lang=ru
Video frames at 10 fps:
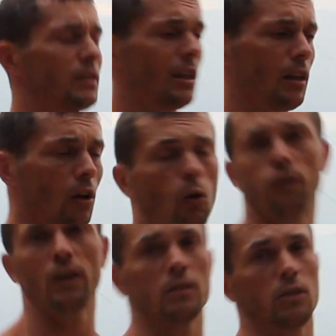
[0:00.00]

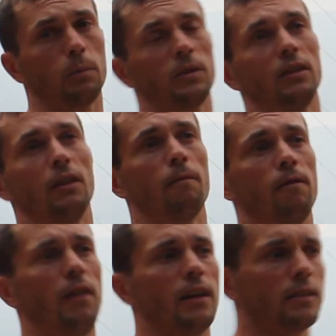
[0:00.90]
тренировки с собственным
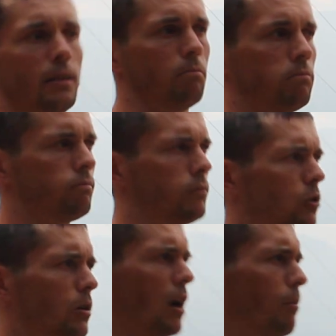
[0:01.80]
весом.
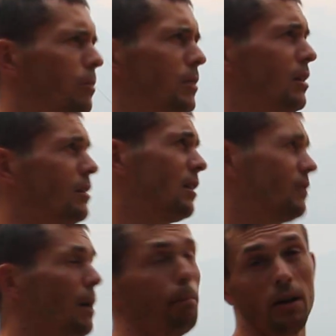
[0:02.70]
Ну, как бы мне не
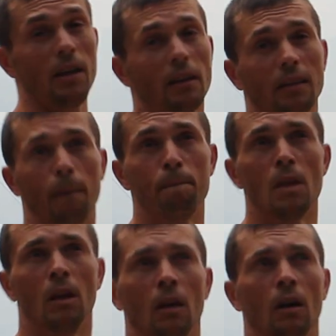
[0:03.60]
совсем понятно,
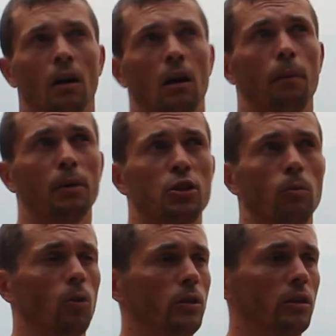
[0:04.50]
а
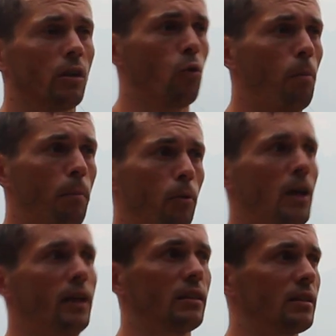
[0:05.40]
почему они такую
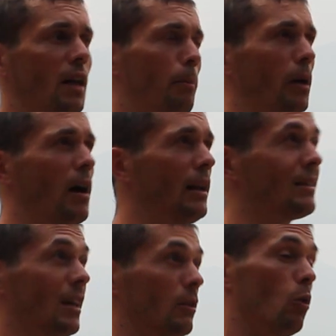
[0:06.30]
популярность набрали.
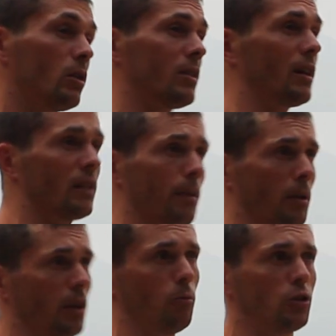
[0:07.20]
С одной стороны,
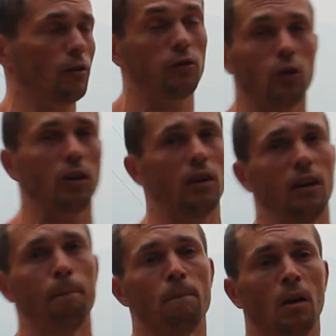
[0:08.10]
потому что
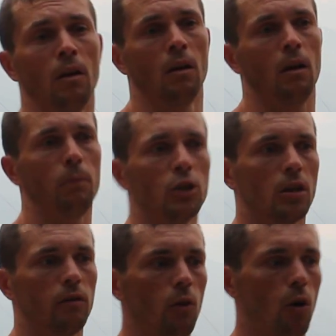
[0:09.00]
все-таки мы
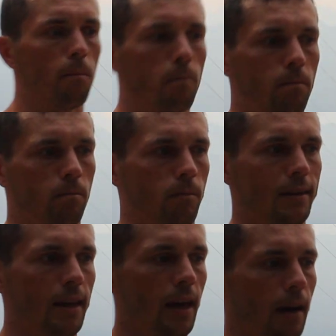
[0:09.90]
живем
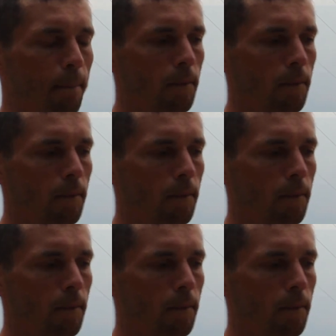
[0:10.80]
не